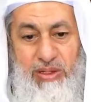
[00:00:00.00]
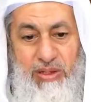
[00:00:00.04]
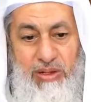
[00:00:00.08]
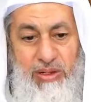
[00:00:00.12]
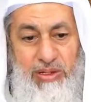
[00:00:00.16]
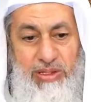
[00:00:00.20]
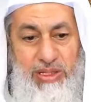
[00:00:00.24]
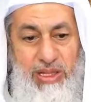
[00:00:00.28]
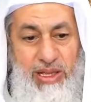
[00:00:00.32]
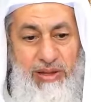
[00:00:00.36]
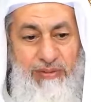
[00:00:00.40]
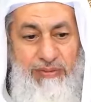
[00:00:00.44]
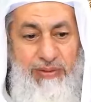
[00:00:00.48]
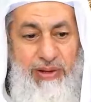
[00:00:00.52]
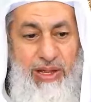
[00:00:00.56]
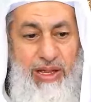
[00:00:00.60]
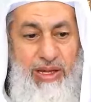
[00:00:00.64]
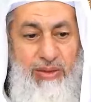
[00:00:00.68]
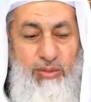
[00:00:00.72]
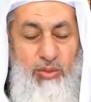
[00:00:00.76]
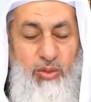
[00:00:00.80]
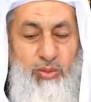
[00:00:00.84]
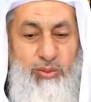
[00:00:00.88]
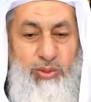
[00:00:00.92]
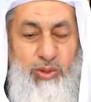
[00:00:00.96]
قد أفلح
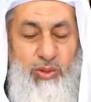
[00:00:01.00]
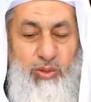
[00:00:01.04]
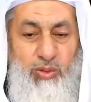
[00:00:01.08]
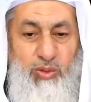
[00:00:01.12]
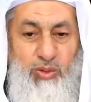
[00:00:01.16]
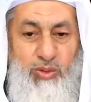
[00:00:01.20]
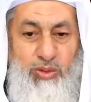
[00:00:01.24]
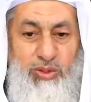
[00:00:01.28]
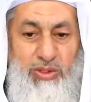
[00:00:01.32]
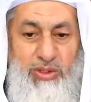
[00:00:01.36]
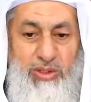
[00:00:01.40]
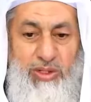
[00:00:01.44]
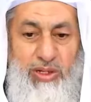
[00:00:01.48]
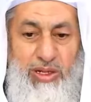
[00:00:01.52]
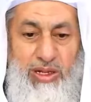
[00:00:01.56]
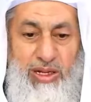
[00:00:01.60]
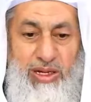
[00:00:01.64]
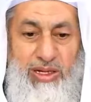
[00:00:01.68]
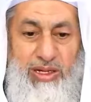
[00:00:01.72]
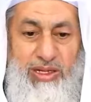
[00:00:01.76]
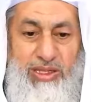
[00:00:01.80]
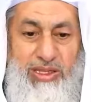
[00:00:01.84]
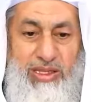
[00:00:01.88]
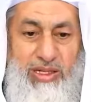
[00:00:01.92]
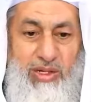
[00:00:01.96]
المؤمنون
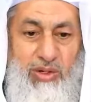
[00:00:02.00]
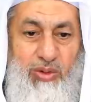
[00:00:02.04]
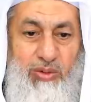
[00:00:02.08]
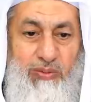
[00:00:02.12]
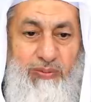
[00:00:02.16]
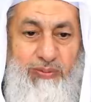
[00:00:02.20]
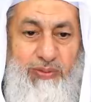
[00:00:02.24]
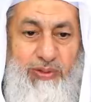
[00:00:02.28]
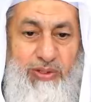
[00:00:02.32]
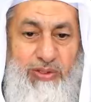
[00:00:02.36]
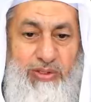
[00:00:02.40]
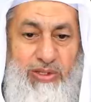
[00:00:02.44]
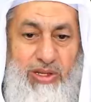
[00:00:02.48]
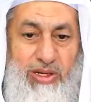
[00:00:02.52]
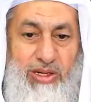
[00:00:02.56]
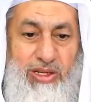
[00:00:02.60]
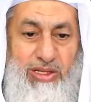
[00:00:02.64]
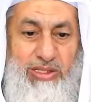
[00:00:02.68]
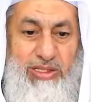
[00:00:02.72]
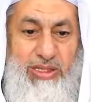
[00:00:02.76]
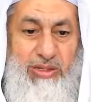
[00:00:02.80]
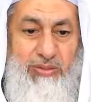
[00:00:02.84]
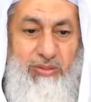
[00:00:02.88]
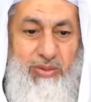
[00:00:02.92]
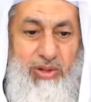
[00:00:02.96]
الذين هم في
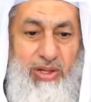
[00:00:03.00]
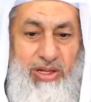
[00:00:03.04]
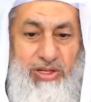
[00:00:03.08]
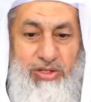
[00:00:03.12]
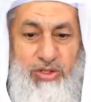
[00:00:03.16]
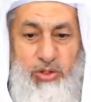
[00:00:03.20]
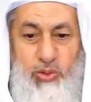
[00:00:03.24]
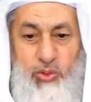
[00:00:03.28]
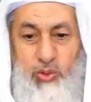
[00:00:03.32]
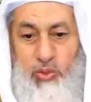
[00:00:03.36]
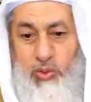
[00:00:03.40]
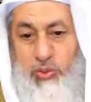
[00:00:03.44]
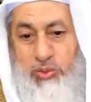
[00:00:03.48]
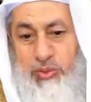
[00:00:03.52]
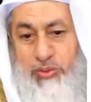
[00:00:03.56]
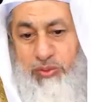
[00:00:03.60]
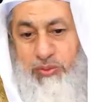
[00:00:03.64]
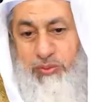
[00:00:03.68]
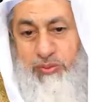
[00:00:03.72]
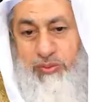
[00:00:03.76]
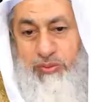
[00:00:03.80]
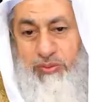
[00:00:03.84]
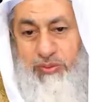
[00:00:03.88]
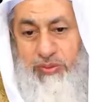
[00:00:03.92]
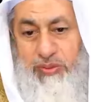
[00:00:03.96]
صلاتهم خاشعون
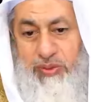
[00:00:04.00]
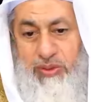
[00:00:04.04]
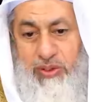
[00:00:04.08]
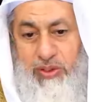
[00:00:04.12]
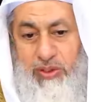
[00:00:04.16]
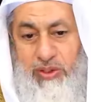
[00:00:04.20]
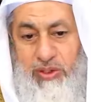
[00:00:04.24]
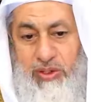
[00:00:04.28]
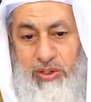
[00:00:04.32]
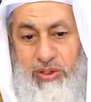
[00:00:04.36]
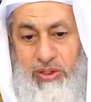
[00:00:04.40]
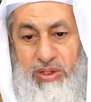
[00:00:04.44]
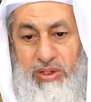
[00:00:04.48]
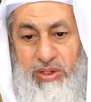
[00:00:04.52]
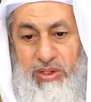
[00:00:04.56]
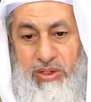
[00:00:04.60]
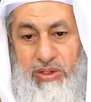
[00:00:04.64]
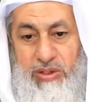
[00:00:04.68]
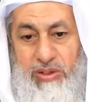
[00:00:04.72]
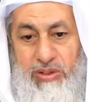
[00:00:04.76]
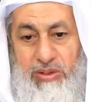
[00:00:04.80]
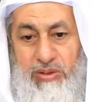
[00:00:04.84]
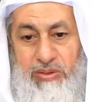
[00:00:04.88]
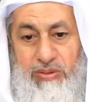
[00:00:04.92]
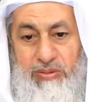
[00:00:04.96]

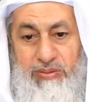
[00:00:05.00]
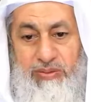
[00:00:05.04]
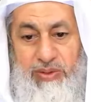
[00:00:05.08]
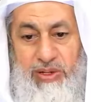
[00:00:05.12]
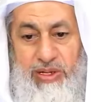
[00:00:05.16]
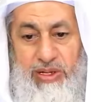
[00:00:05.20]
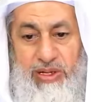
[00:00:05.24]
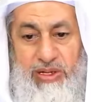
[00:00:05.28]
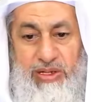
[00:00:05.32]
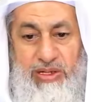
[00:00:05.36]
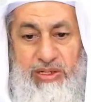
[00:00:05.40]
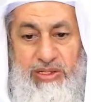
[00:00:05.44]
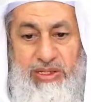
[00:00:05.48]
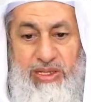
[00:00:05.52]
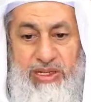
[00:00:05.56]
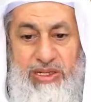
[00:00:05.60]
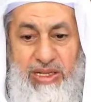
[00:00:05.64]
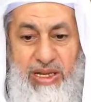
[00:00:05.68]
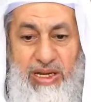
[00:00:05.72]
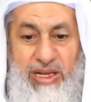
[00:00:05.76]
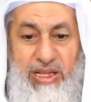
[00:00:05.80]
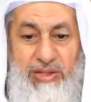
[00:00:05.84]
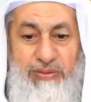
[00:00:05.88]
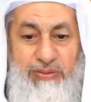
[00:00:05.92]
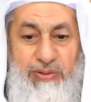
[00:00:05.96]
فإذا
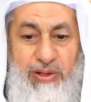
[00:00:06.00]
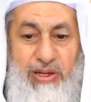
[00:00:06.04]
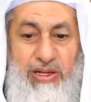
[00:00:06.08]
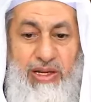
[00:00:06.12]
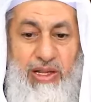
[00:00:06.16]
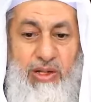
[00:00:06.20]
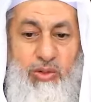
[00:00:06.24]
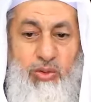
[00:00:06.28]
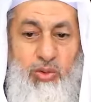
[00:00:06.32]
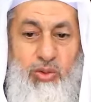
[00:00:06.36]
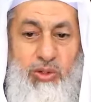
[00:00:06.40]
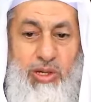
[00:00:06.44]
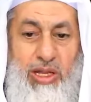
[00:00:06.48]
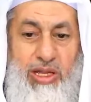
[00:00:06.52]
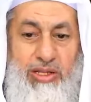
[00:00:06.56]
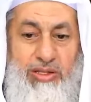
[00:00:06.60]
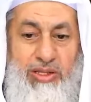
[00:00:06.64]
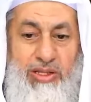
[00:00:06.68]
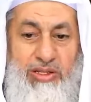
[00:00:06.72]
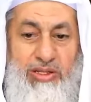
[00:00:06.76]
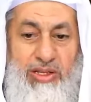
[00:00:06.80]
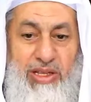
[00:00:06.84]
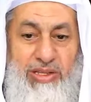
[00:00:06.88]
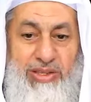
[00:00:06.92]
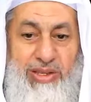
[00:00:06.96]
كان الأطفال يأتون
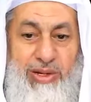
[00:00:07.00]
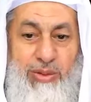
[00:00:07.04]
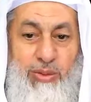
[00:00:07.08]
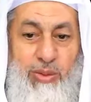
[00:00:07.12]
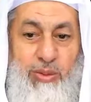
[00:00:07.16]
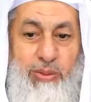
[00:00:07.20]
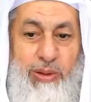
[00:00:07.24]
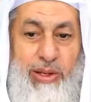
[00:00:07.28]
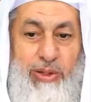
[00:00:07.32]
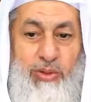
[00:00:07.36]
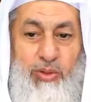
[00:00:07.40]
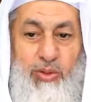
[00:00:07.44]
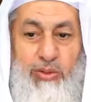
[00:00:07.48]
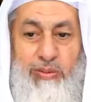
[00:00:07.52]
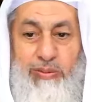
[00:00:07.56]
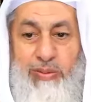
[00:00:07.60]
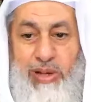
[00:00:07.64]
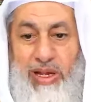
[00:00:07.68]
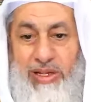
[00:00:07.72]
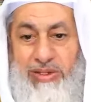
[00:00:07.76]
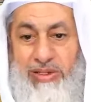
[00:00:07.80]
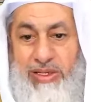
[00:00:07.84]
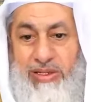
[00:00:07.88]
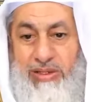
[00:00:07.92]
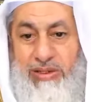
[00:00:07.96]
أيضا يضرب بعضهم
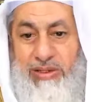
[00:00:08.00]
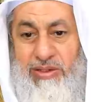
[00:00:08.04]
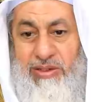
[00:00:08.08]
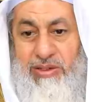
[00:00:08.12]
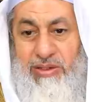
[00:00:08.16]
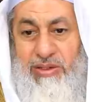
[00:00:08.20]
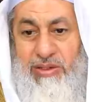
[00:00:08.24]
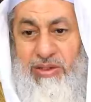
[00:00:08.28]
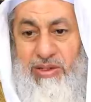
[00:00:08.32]
بعضا